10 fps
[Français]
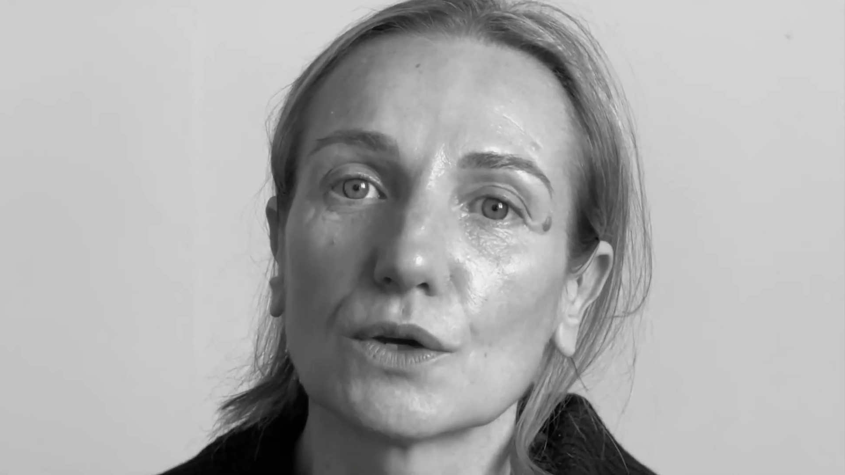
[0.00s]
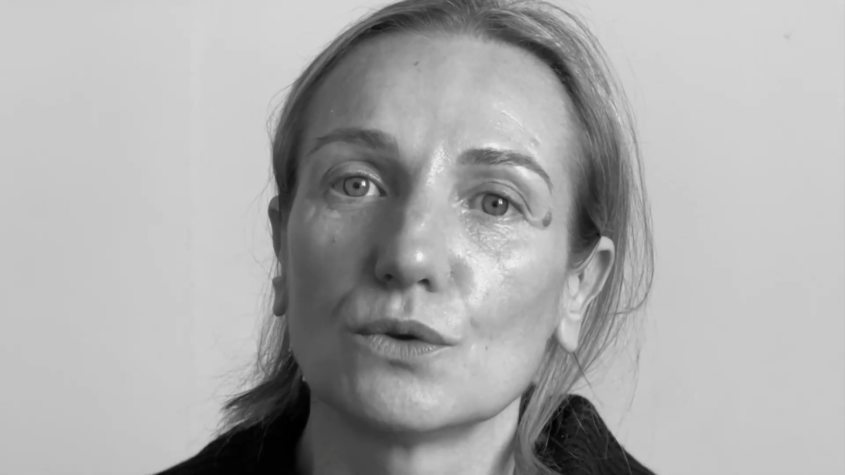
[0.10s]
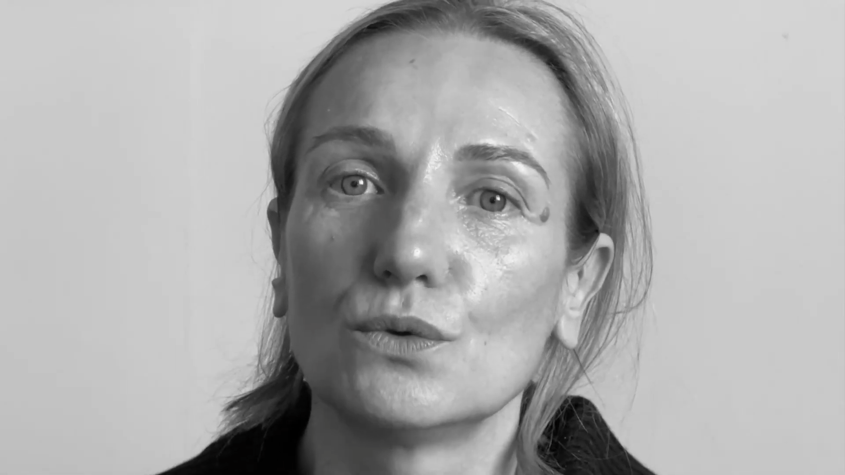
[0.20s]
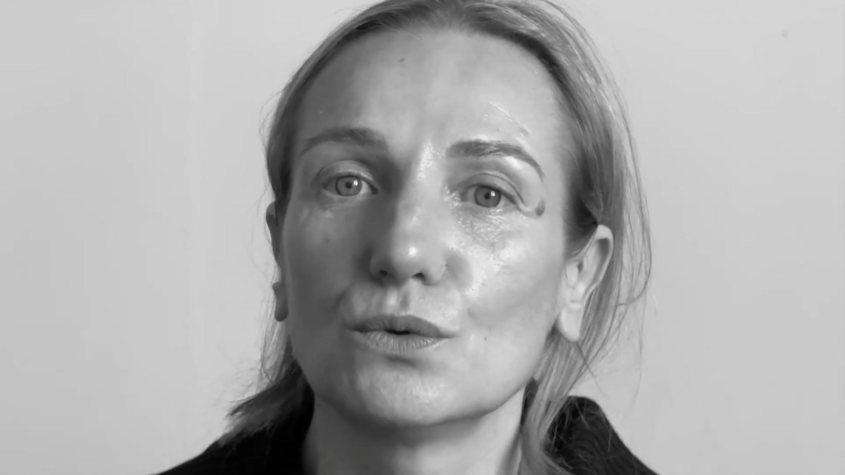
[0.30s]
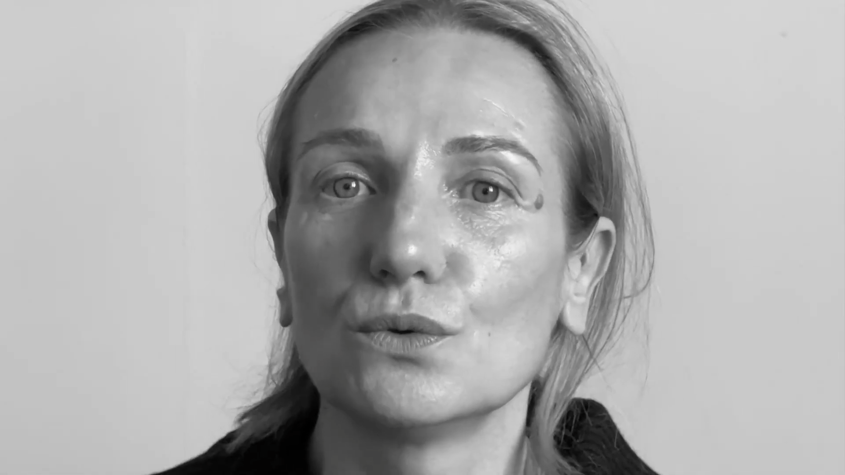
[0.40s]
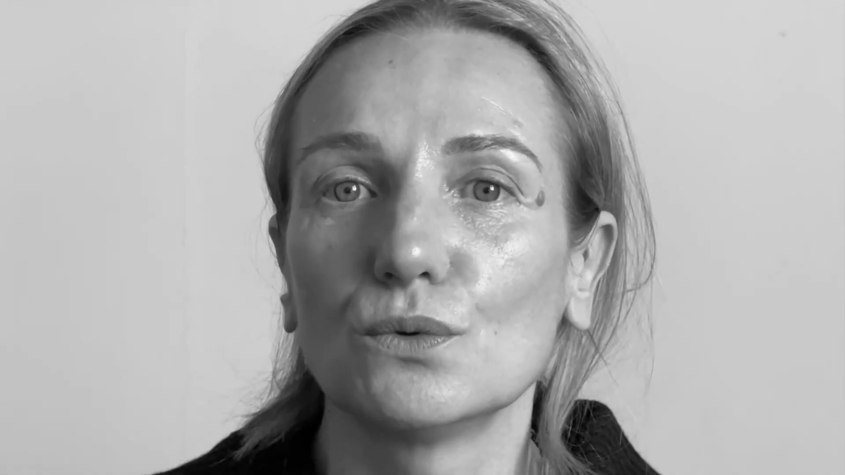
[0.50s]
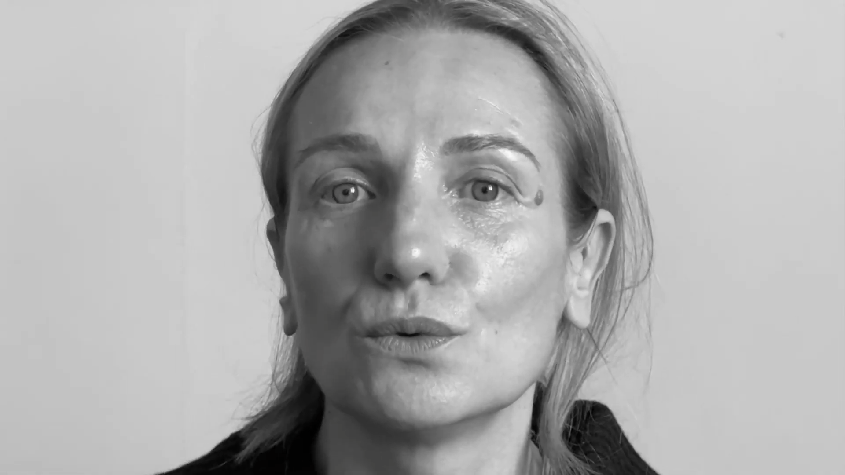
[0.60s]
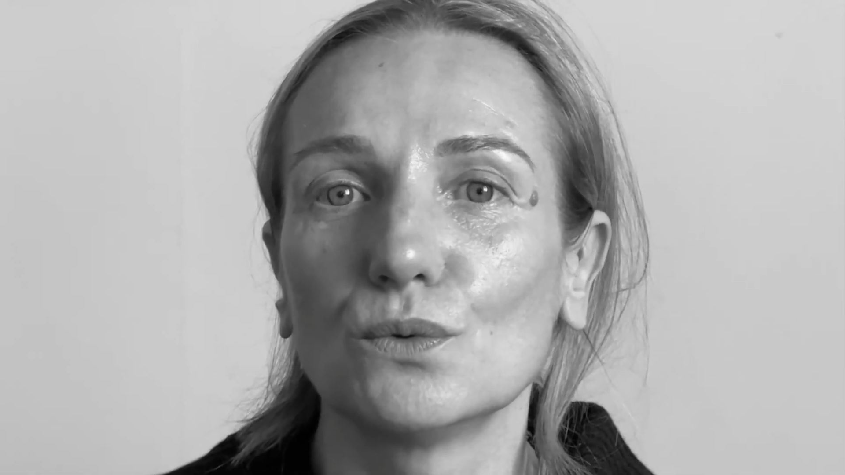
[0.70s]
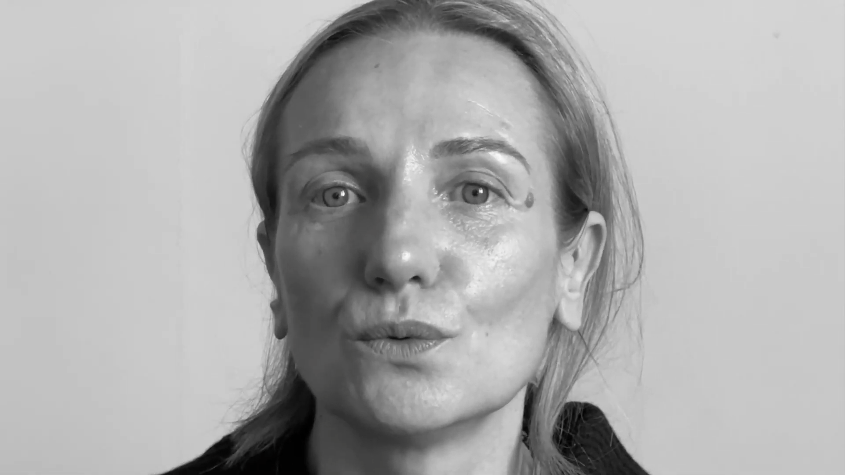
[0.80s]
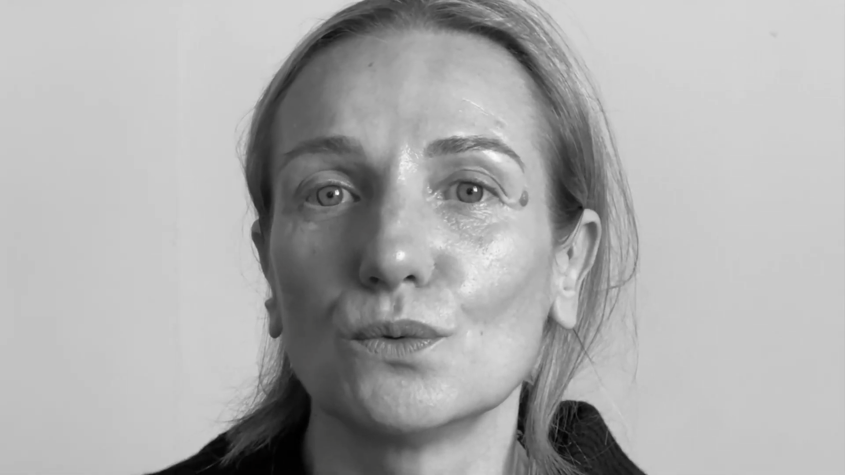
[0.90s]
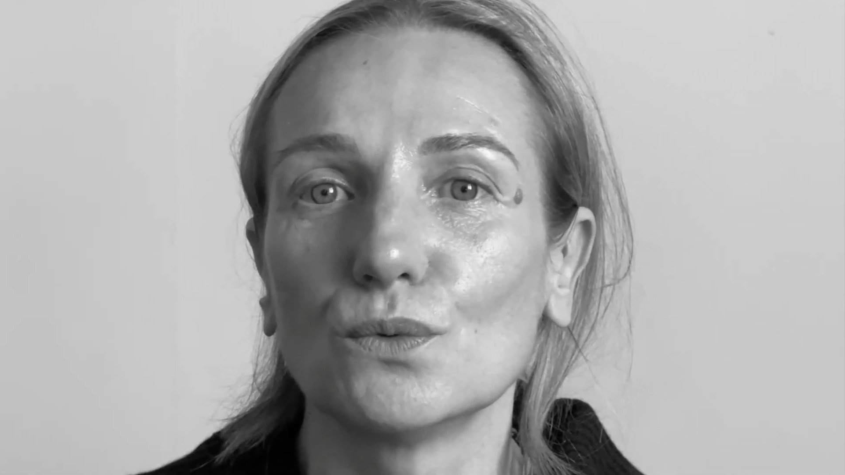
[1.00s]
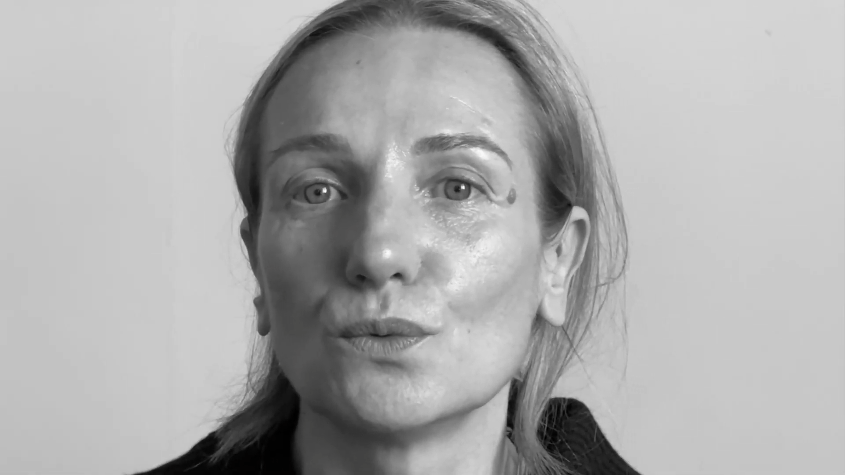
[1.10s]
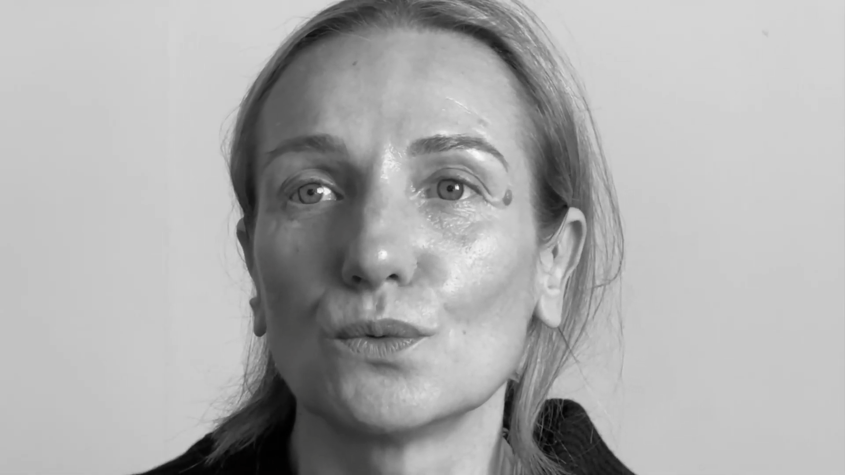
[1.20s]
de